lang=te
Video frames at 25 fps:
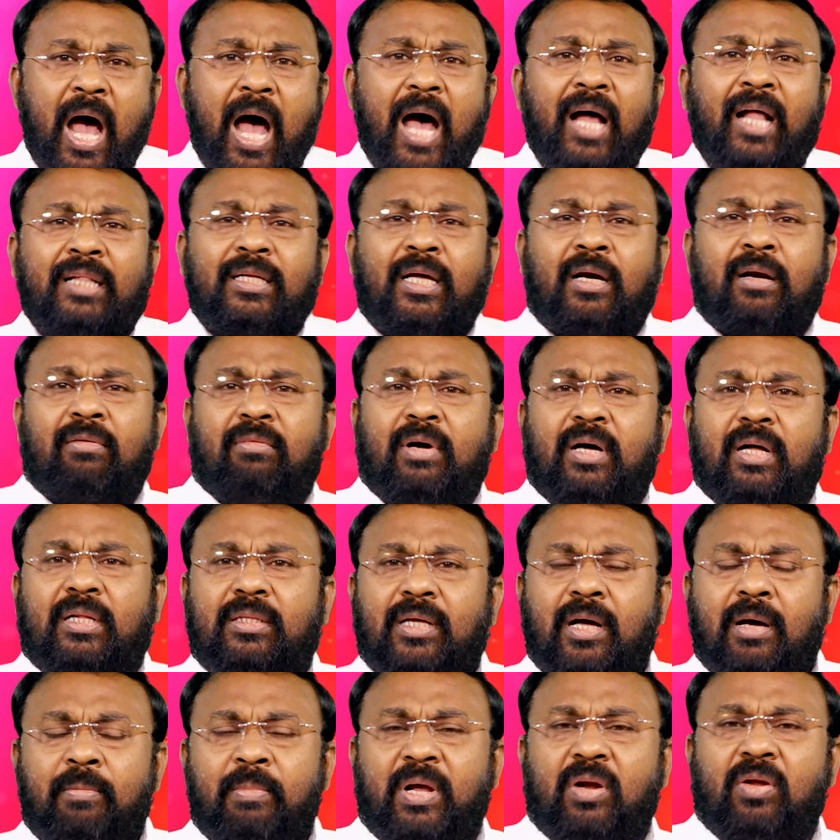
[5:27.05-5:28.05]
ఆ తర్వాత
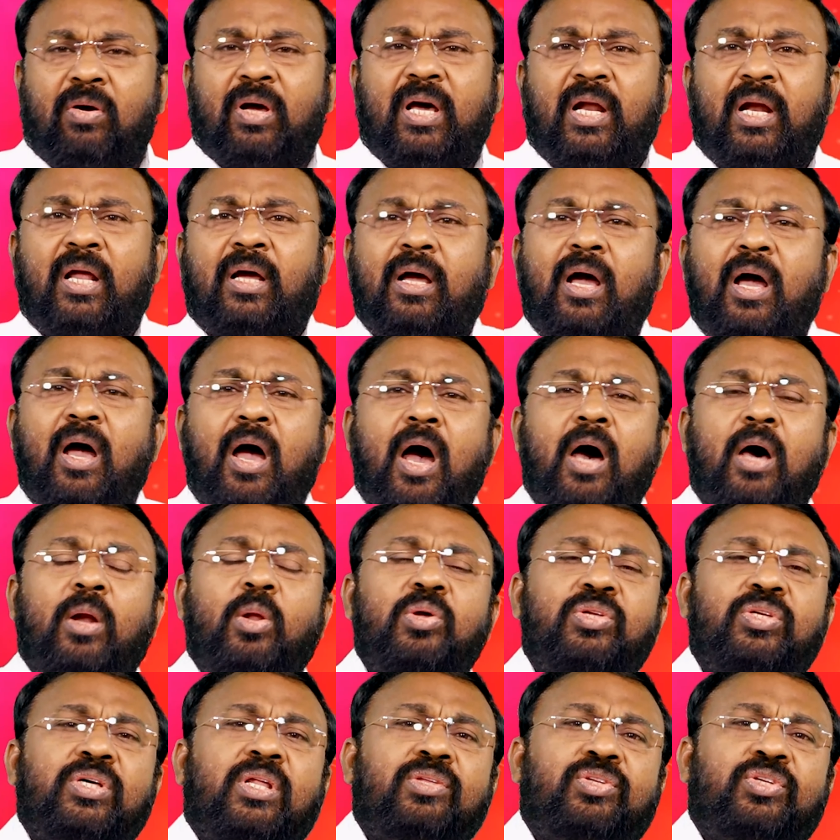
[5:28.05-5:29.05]
మనం గనక
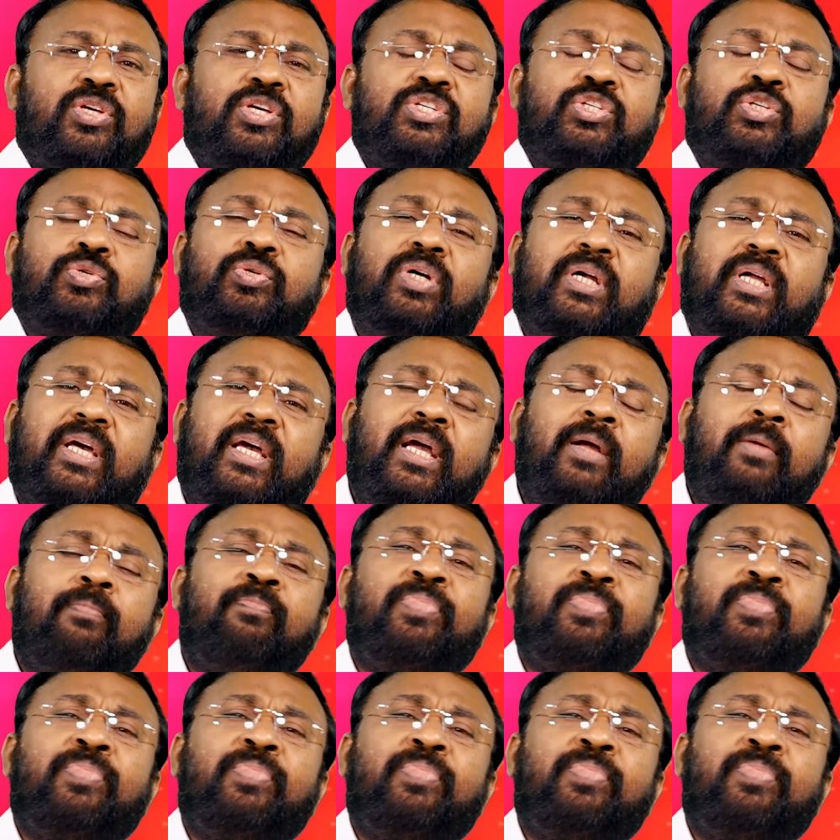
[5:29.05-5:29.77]
ఆలోచన చేస్తుంటే